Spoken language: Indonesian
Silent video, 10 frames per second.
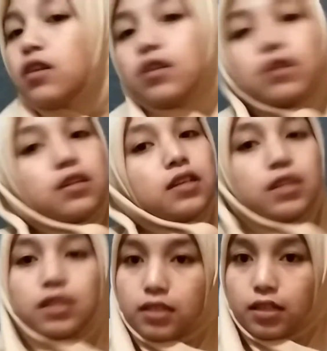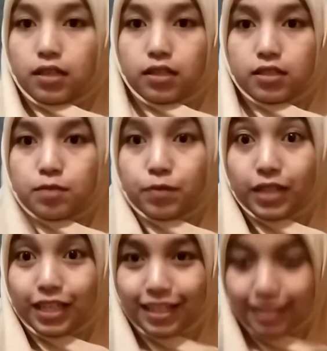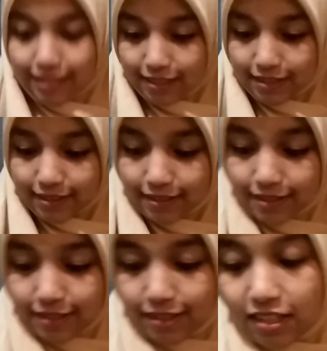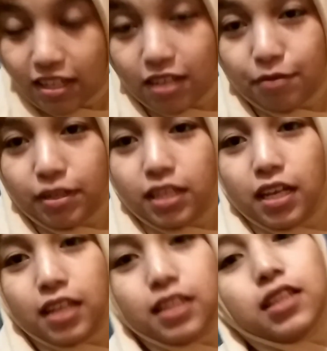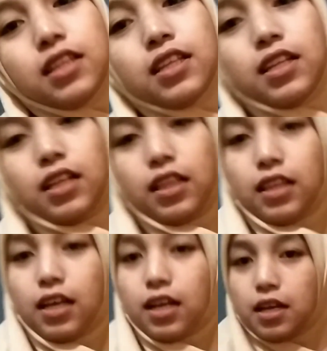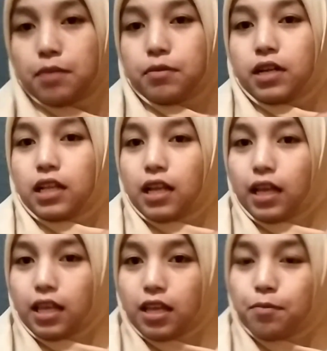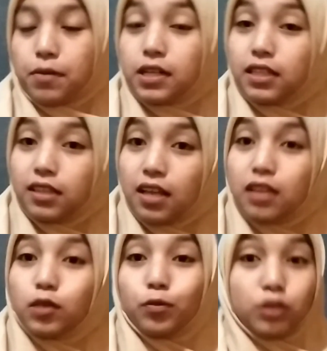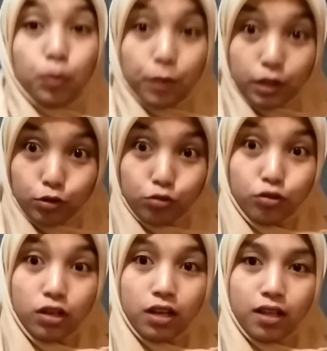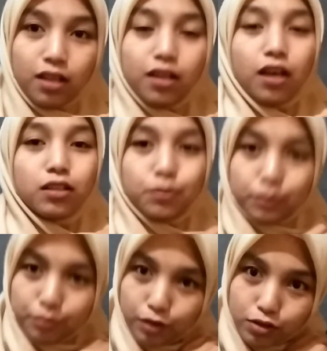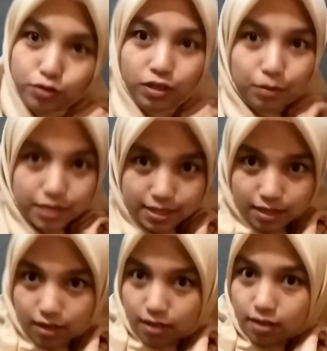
seperti ini kemudian kita beli lagi peniti ataupun jarum pentul ataupun brush juga bisa